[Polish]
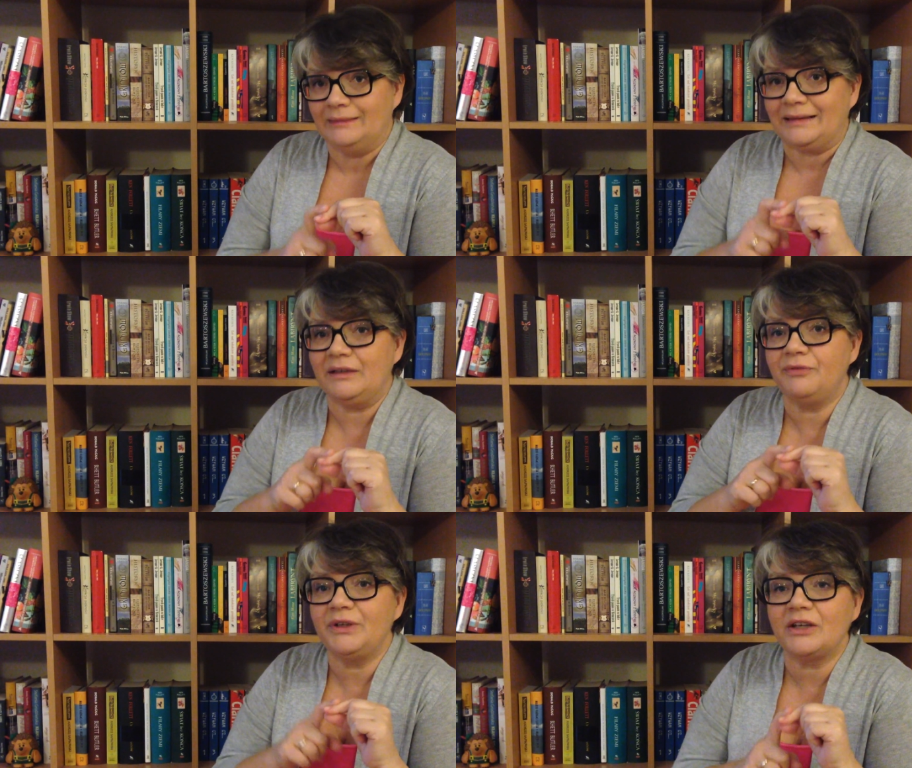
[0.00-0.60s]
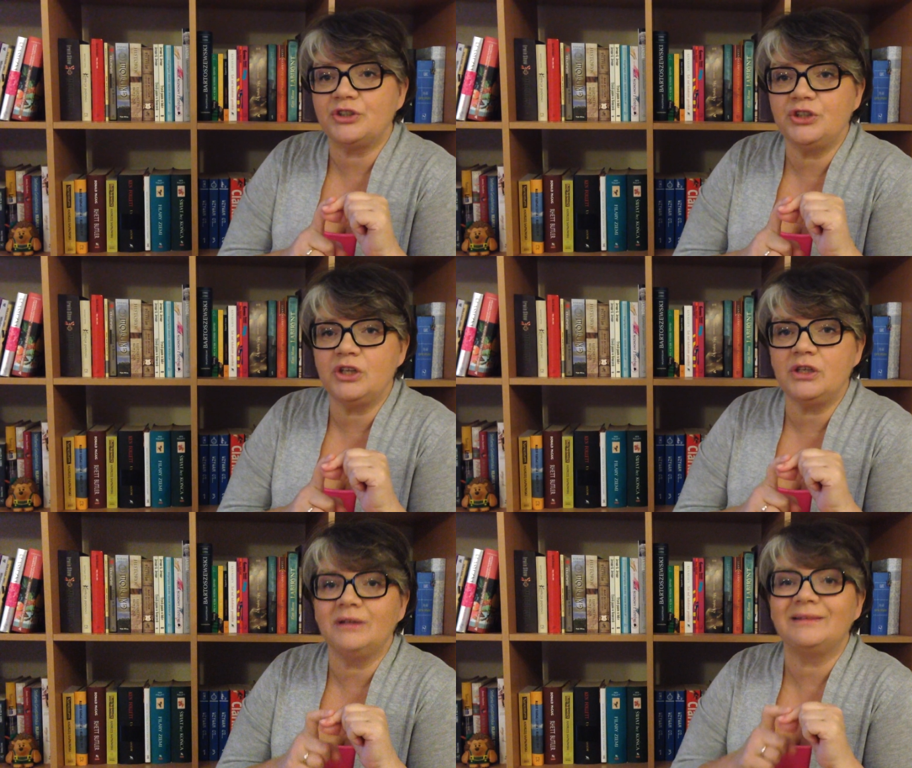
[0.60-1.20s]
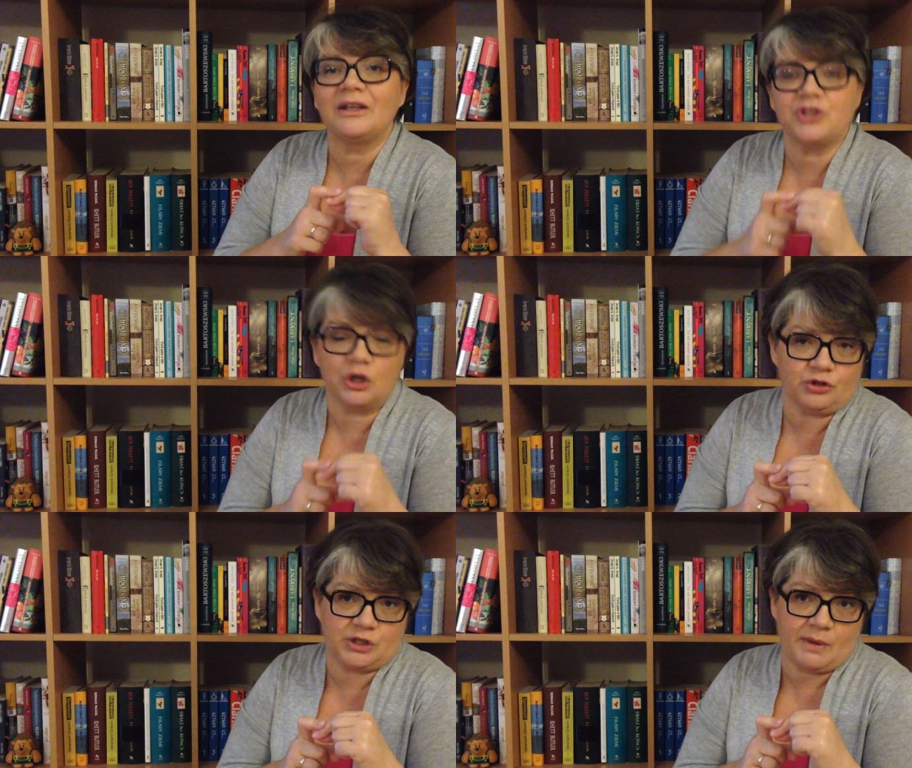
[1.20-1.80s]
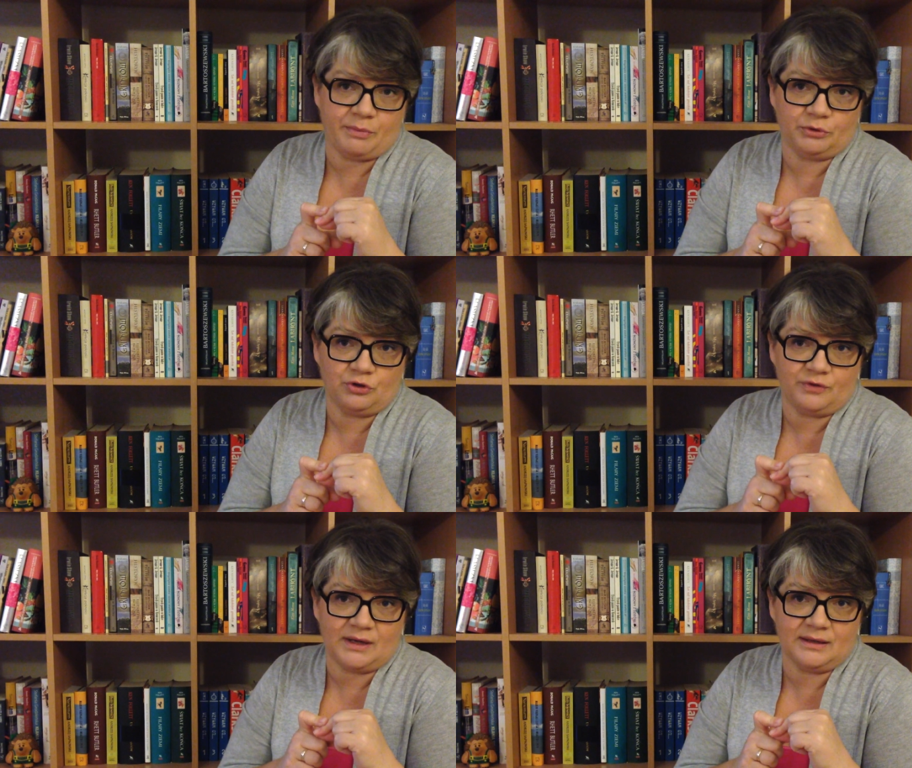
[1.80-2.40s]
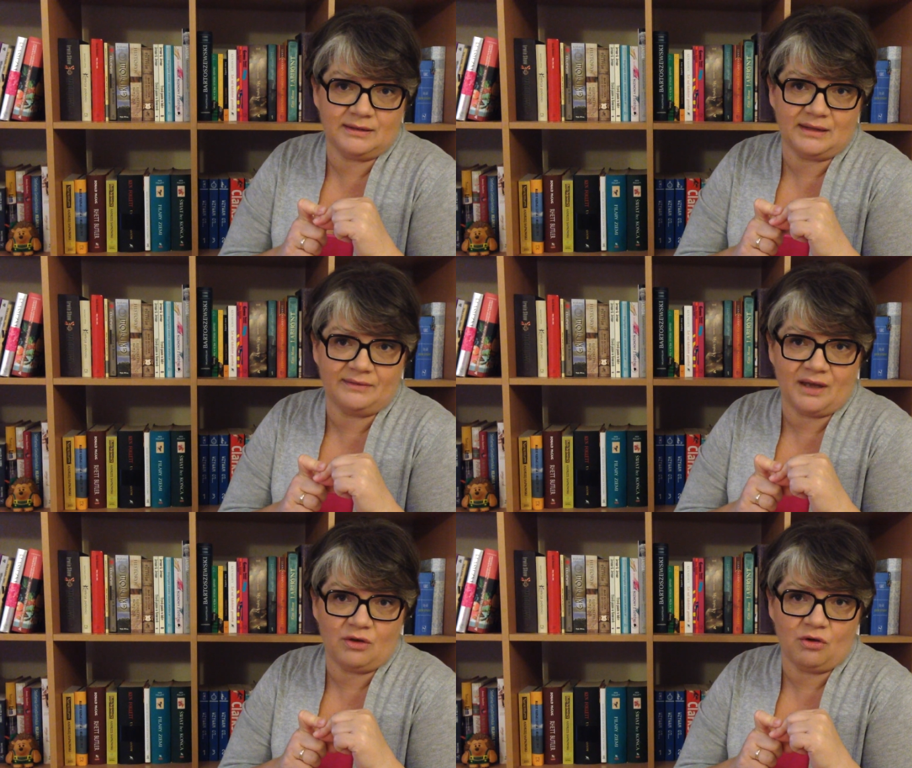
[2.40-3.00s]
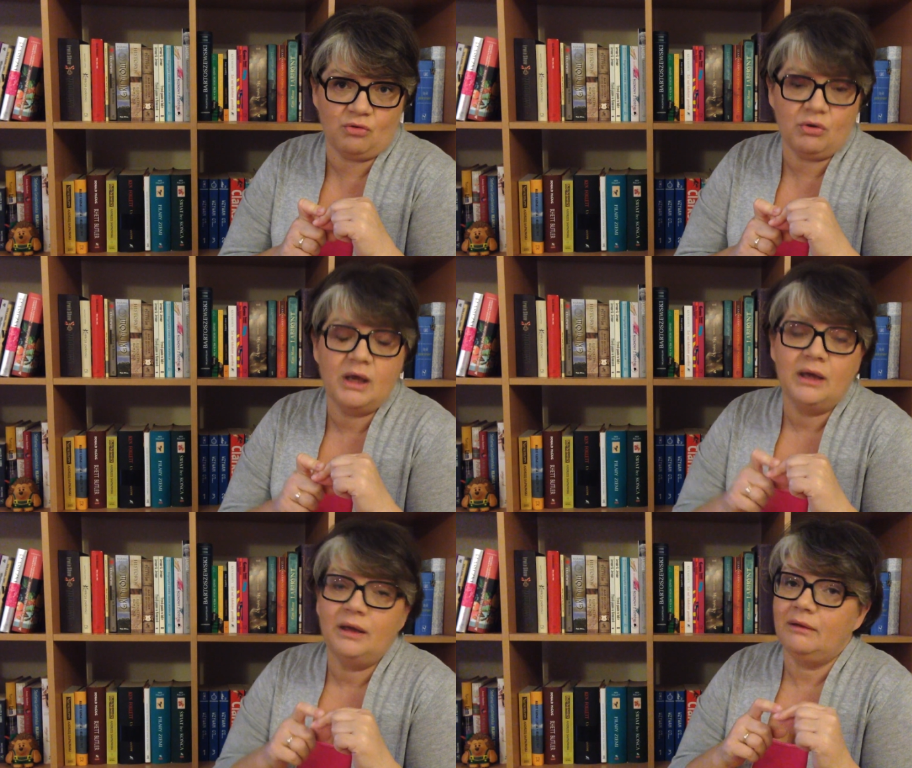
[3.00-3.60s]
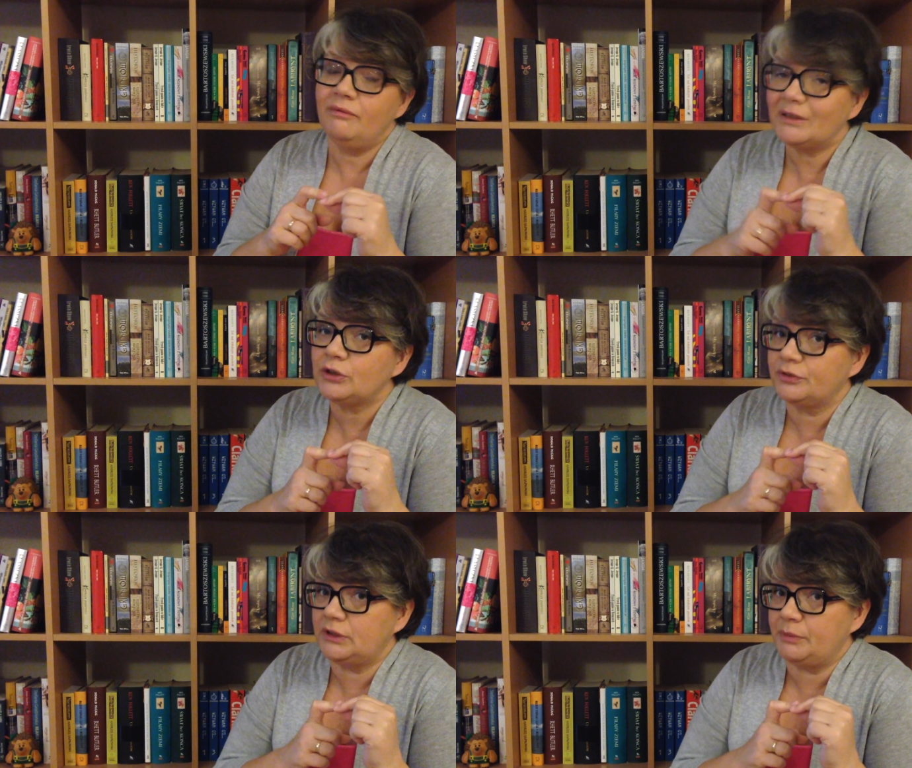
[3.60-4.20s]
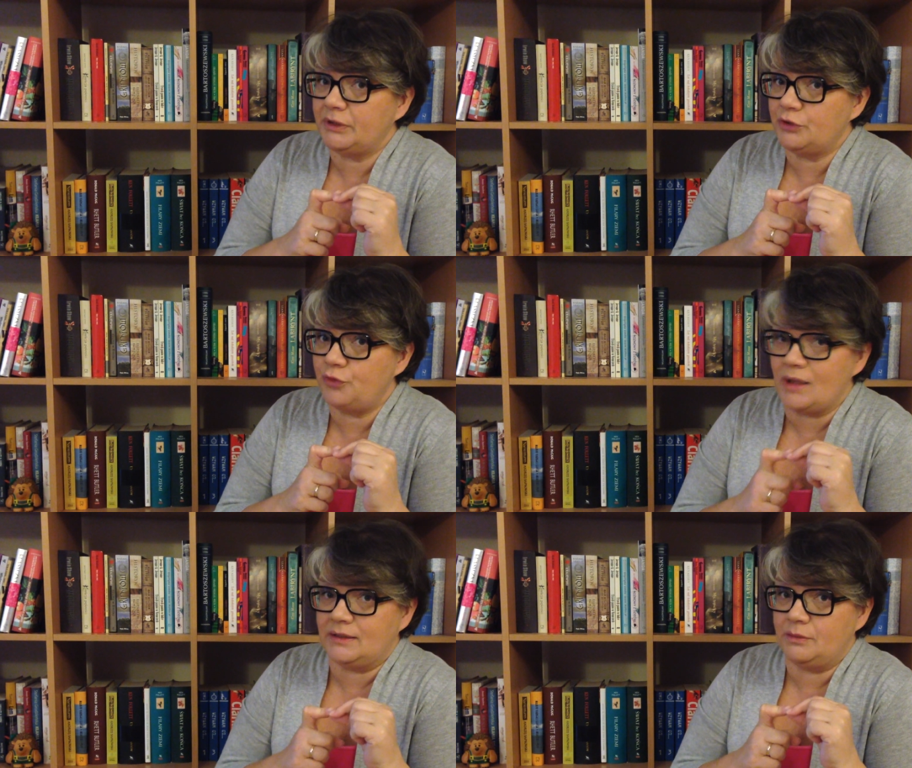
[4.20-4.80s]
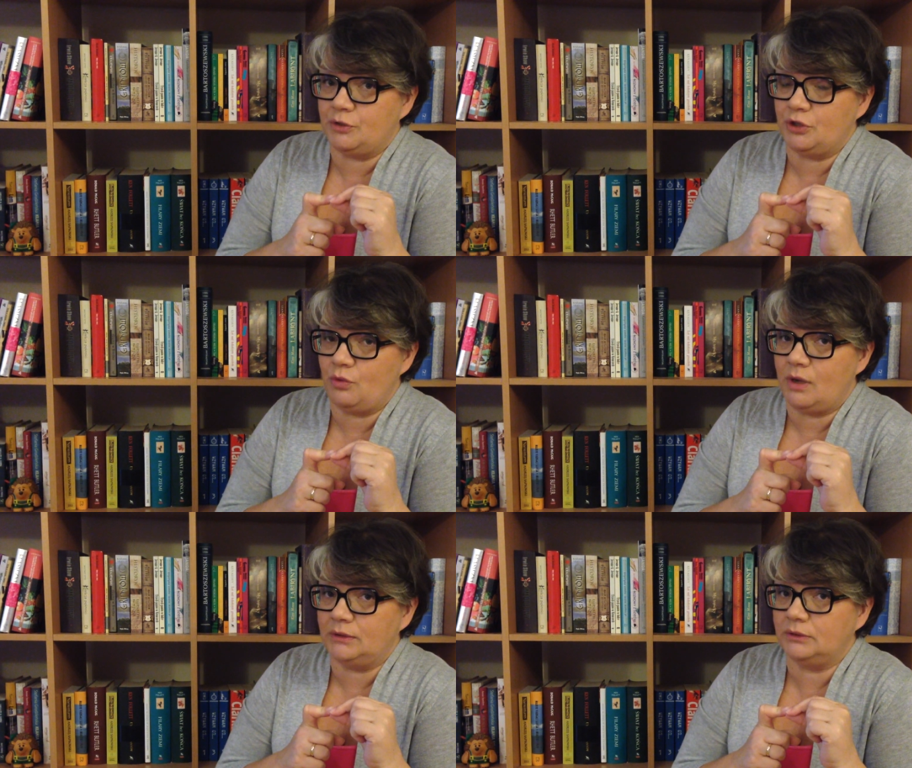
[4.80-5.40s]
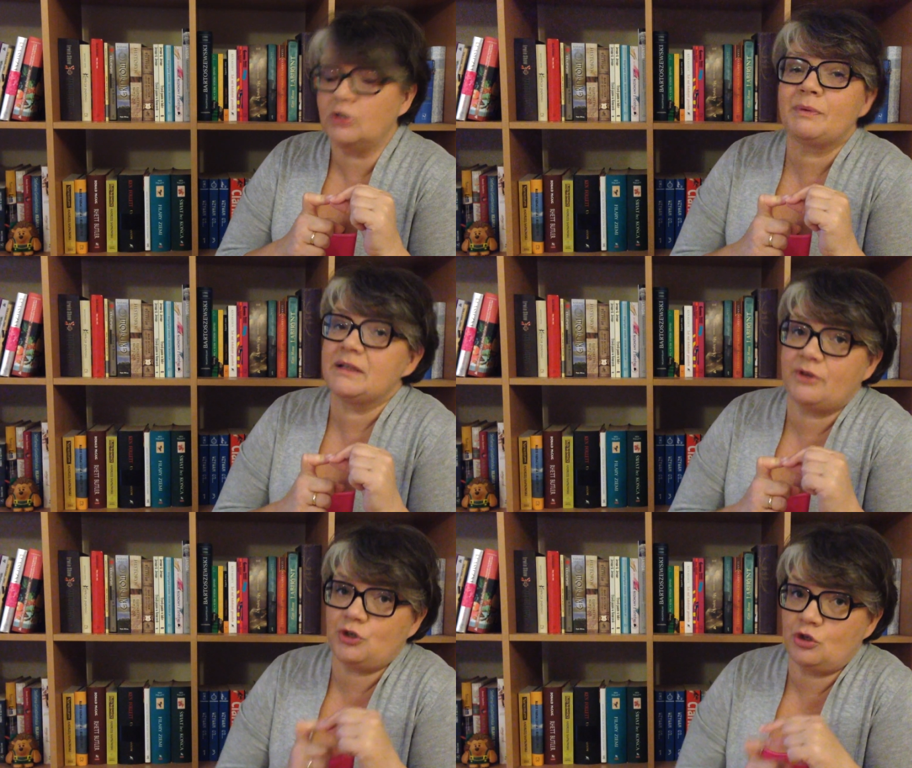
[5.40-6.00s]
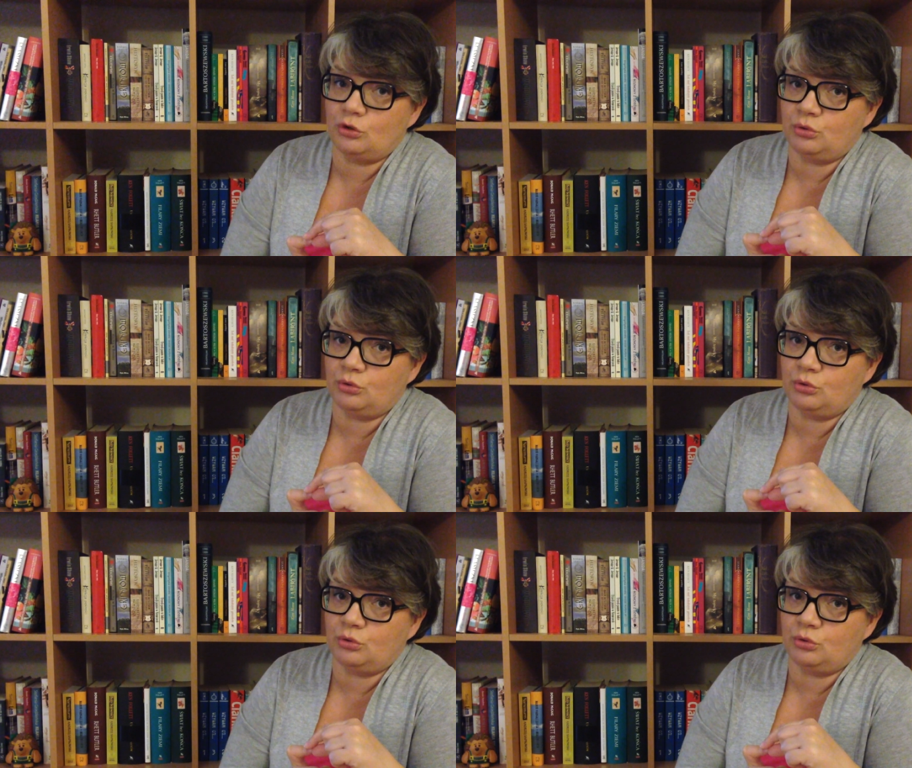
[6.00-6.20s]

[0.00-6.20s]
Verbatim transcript: Takie wyjaśnienie, dlaczego trzeba podjąć walkę z nadwagą. Warto wtedy podać własny przykład. Kto z Państwa się nie